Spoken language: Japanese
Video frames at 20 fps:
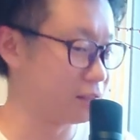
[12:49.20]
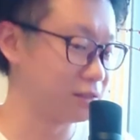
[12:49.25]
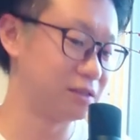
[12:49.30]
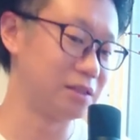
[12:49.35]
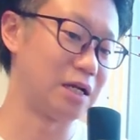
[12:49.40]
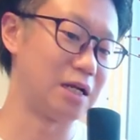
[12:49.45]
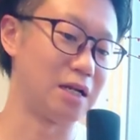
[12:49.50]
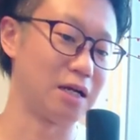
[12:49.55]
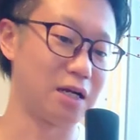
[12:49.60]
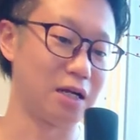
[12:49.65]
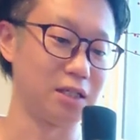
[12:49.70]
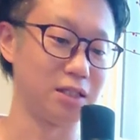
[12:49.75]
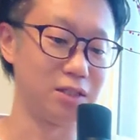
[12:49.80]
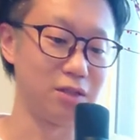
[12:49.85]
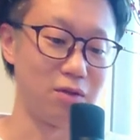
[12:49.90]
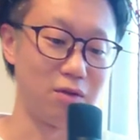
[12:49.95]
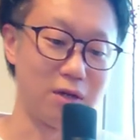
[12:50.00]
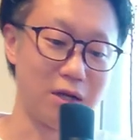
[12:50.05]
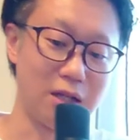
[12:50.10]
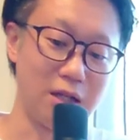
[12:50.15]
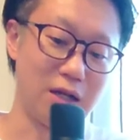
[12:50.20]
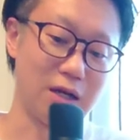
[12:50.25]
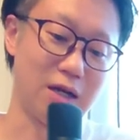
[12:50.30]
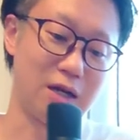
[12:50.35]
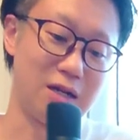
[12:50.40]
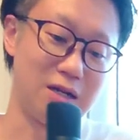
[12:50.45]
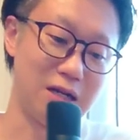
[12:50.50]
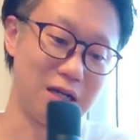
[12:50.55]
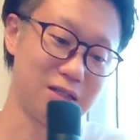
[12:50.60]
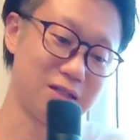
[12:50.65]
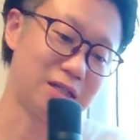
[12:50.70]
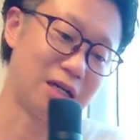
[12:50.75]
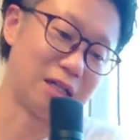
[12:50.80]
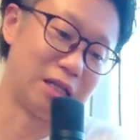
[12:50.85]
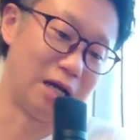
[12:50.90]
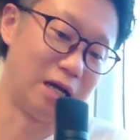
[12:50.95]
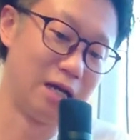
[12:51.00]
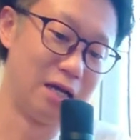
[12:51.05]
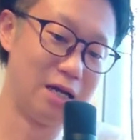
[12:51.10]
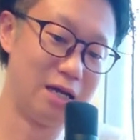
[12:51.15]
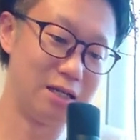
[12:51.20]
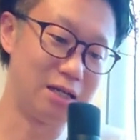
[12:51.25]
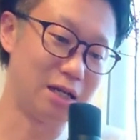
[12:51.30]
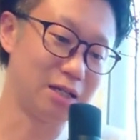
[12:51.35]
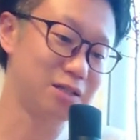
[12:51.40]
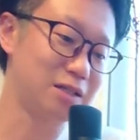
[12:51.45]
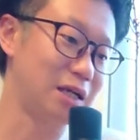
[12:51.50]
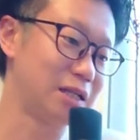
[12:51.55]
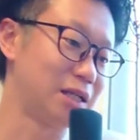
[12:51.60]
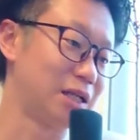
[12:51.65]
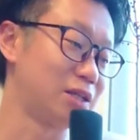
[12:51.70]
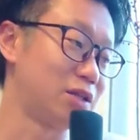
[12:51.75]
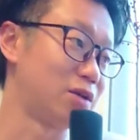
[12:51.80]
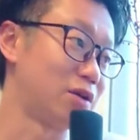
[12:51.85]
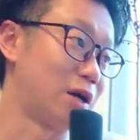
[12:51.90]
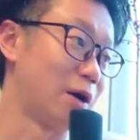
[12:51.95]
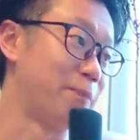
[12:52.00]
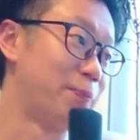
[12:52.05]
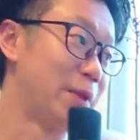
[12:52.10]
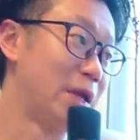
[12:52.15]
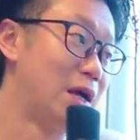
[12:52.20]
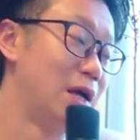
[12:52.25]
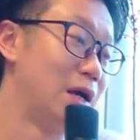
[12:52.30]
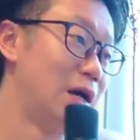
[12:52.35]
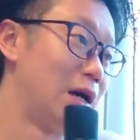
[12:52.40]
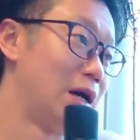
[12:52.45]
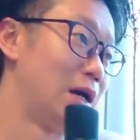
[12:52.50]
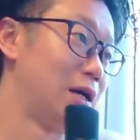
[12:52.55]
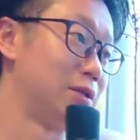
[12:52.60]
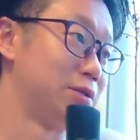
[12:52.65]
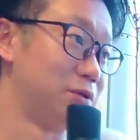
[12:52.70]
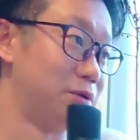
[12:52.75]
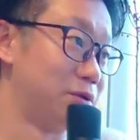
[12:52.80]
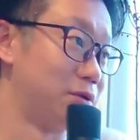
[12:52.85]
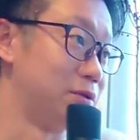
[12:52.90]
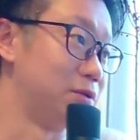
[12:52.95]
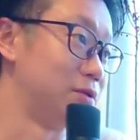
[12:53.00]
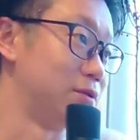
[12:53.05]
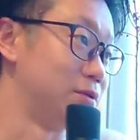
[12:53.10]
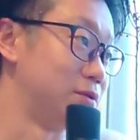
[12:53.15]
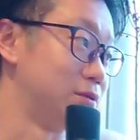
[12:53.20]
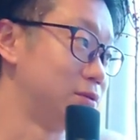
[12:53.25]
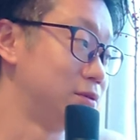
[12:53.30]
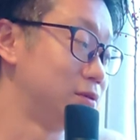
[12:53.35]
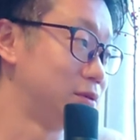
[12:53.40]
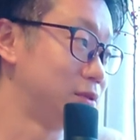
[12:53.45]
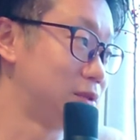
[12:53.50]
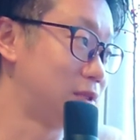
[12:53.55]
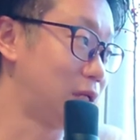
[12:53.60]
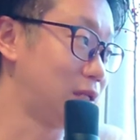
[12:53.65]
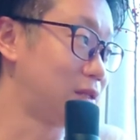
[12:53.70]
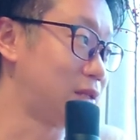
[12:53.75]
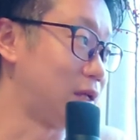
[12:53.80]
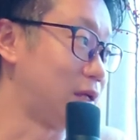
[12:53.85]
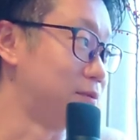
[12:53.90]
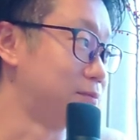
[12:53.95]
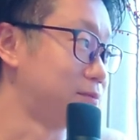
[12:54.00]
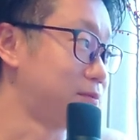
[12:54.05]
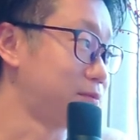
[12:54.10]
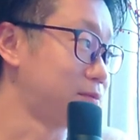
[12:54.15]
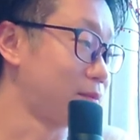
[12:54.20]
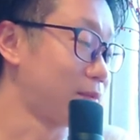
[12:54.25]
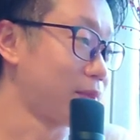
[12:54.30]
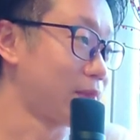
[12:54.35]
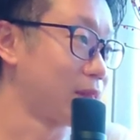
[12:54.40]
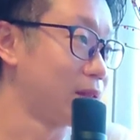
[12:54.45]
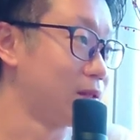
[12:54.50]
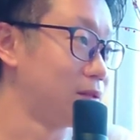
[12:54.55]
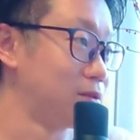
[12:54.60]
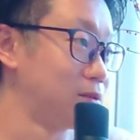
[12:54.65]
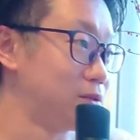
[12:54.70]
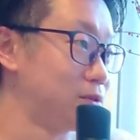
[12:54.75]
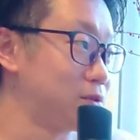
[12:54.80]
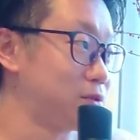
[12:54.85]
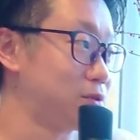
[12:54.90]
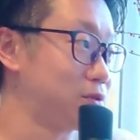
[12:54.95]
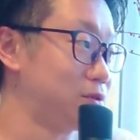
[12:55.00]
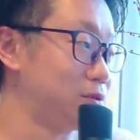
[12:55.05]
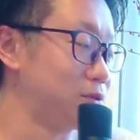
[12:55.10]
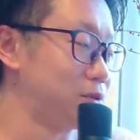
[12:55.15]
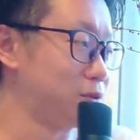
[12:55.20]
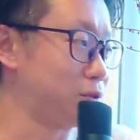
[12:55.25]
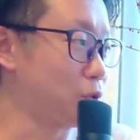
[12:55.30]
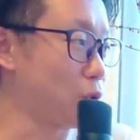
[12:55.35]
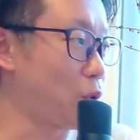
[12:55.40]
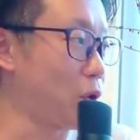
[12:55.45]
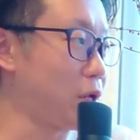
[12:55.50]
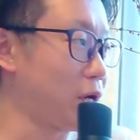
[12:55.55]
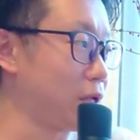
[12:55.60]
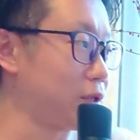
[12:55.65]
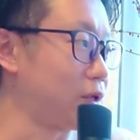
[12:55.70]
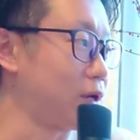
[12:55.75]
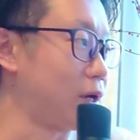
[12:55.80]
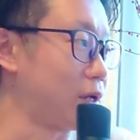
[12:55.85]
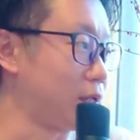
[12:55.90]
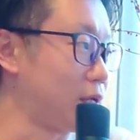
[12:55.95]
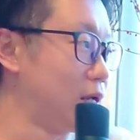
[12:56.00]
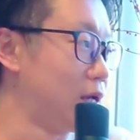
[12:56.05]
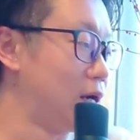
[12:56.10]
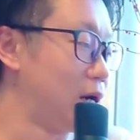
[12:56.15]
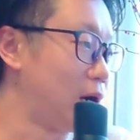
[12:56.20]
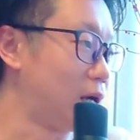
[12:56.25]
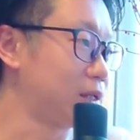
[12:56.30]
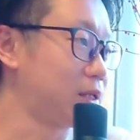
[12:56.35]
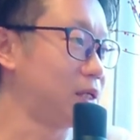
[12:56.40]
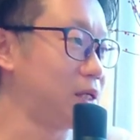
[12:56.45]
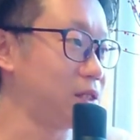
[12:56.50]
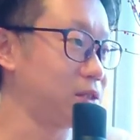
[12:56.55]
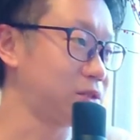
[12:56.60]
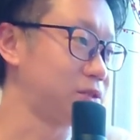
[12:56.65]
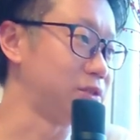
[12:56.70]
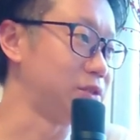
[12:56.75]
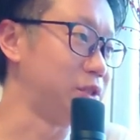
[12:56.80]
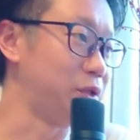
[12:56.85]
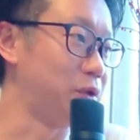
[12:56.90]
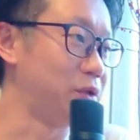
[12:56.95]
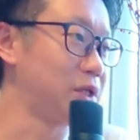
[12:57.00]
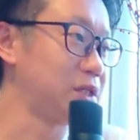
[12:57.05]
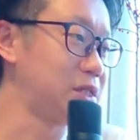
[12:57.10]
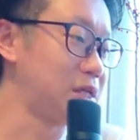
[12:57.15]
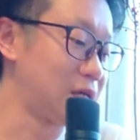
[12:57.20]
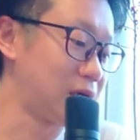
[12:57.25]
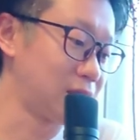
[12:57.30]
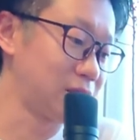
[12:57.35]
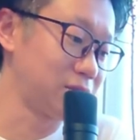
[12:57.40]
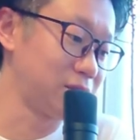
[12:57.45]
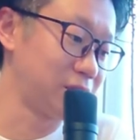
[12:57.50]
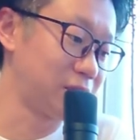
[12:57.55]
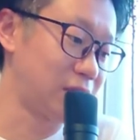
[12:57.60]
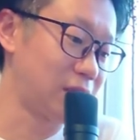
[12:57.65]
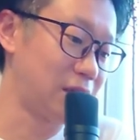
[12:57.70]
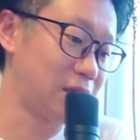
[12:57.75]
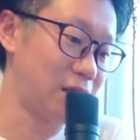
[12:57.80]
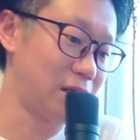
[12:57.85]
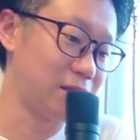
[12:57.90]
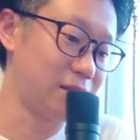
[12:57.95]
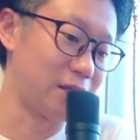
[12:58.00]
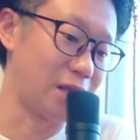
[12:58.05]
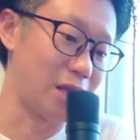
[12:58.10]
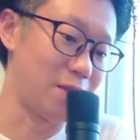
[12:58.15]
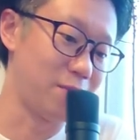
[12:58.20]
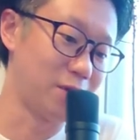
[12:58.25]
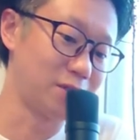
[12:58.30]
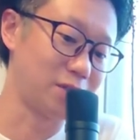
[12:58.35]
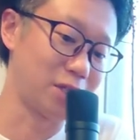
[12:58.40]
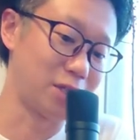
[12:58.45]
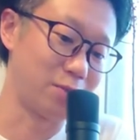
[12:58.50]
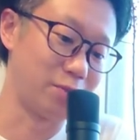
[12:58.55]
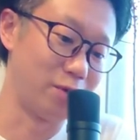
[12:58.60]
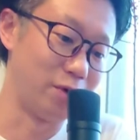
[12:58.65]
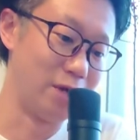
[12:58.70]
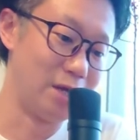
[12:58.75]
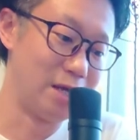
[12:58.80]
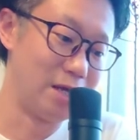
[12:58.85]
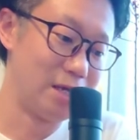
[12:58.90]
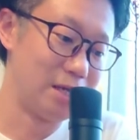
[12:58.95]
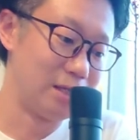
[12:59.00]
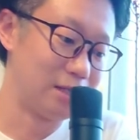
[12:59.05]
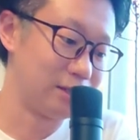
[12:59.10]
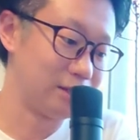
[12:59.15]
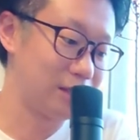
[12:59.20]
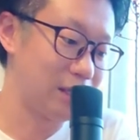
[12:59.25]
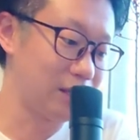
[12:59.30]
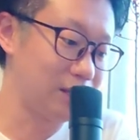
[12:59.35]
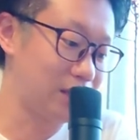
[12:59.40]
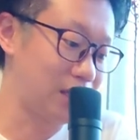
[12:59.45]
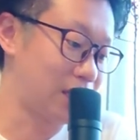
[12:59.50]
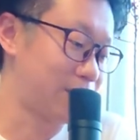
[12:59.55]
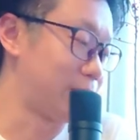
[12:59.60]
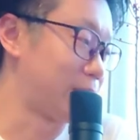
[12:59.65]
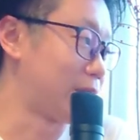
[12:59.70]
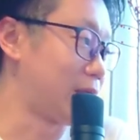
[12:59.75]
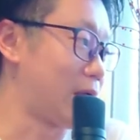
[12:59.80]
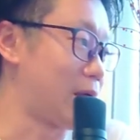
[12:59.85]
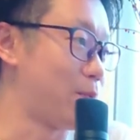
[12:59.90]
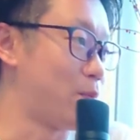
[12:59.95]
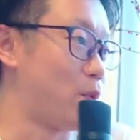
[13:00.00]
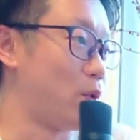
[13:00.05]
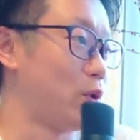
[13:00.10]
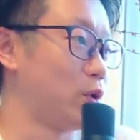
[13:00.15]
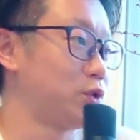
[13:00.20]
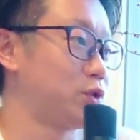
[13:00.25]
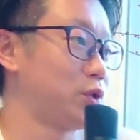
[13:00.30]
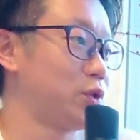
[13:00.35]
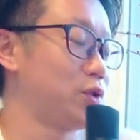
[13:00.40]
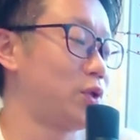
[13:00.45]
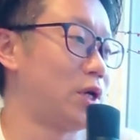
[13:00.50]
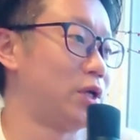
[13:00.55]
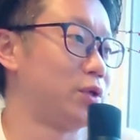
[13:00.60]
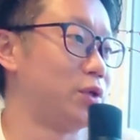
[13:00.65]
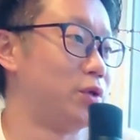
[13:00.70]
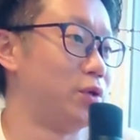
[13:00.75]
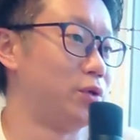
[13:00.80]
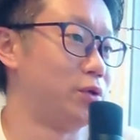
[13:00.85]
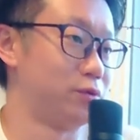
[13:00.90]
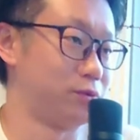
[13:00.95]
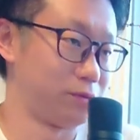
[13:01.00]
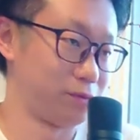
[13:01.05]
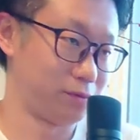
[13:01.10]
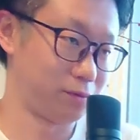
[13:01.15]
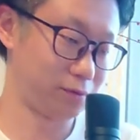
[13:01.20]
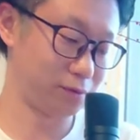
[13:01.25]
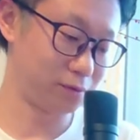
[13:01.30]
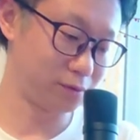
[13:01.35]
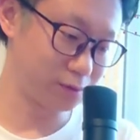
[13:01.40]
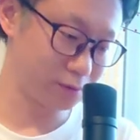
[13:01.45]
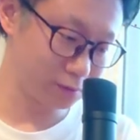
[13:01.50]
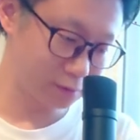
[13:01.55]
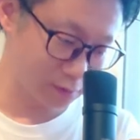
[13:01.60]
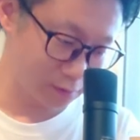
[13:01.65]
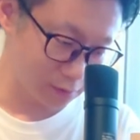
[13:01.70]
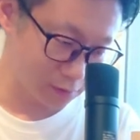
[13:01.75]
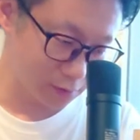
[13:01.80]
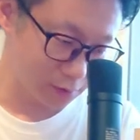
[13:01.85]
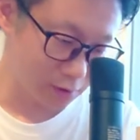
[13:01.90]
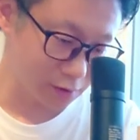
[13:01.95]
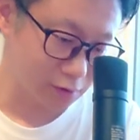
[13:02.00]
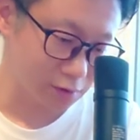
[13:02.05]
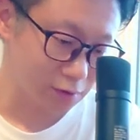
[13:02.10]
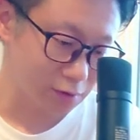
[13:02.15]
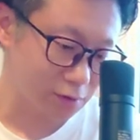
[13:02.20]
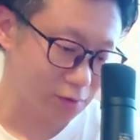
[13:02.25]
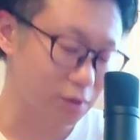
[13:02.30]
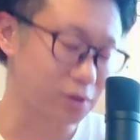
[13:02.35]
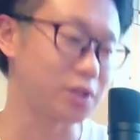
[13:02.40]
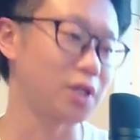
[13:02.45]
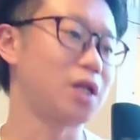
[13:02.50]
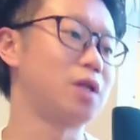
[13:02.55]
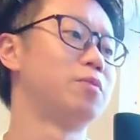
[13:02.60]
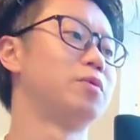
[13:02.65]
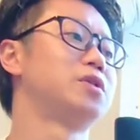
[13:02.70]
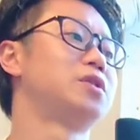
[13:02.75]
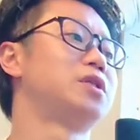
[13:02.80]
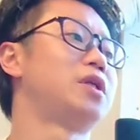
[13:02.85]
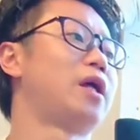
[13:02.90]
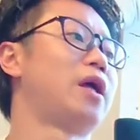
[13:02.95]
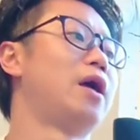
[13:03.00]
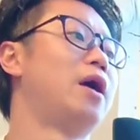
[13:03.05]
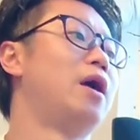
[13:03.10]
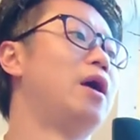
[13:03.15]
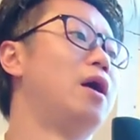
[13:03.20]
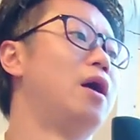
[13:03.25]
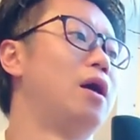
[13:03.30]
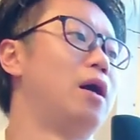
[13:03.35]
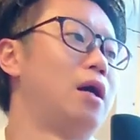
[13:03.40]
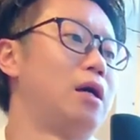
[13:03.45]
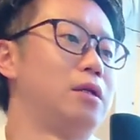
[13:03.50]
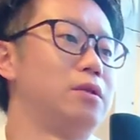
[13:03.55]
ぐらいな感じの方がなんか楽かな楽かなっていうかあのだってずっとこれがってね新しくいろんな生活の仕方がって言いますけどもだったらばねもうちょっとあのゆるっとした気持ちで